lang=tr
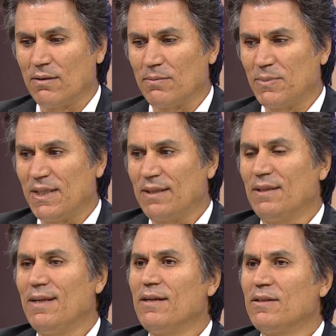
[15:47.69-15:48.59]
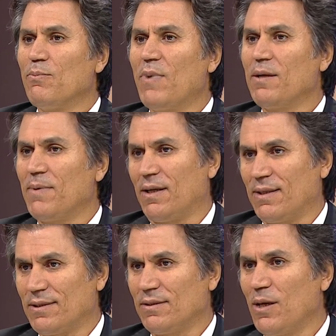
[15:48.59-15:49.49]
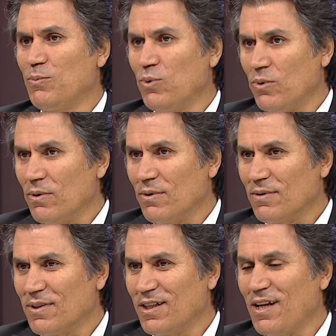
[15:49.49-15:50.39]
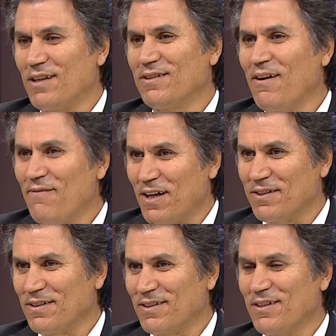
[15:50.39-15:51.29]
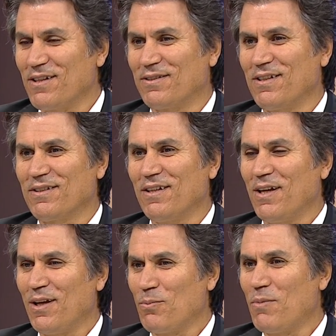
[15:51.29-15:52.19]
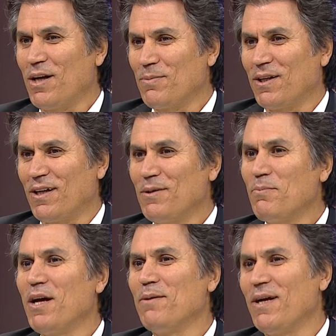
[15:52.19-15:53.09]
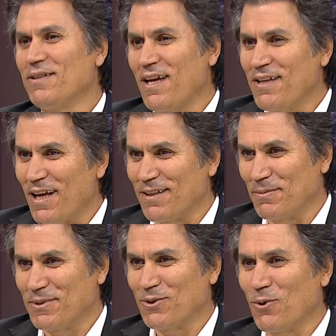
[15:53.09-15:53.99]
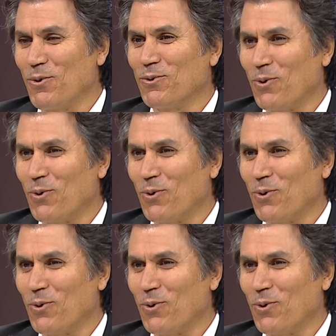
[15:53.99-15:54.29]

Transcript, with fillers: E, bize dediler ki Marmara Adası'nda bu granitten var. Gittik. Marmara'nın mermerden gelmiş olduğunu